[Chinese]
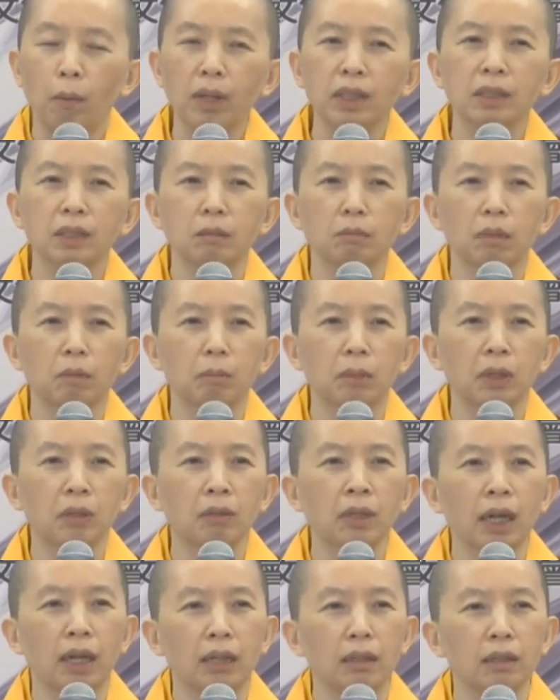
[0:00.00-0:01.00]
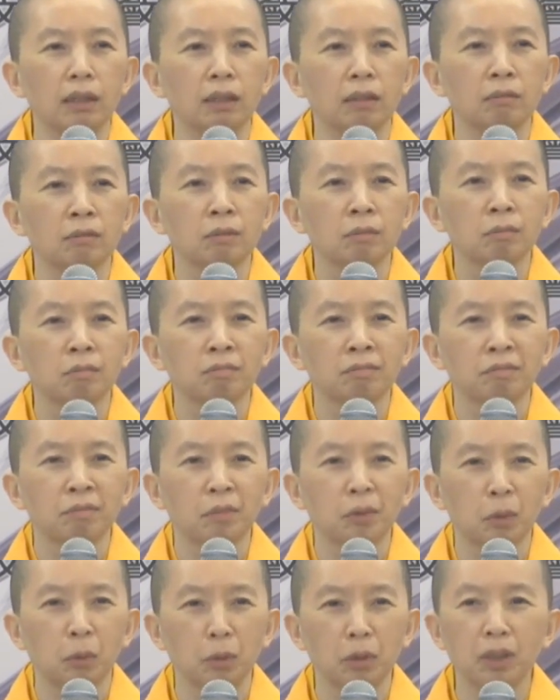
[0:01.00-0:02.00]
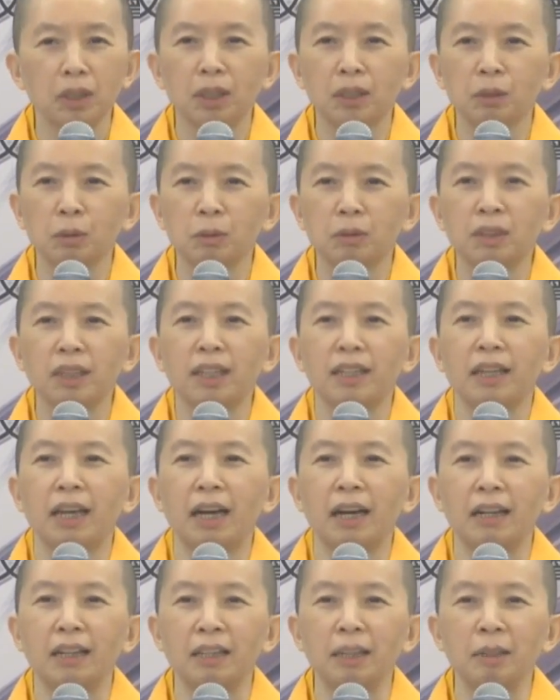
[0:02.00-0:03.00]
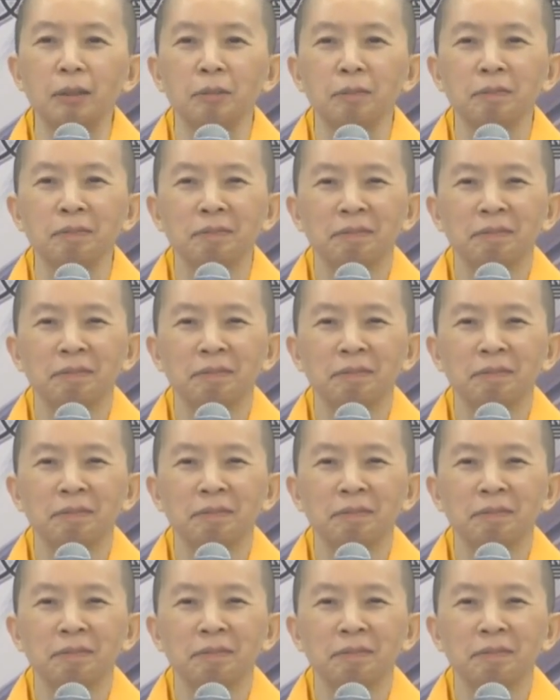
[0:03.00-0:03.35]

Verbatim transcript: 为什么没有感应？问题出在哪里？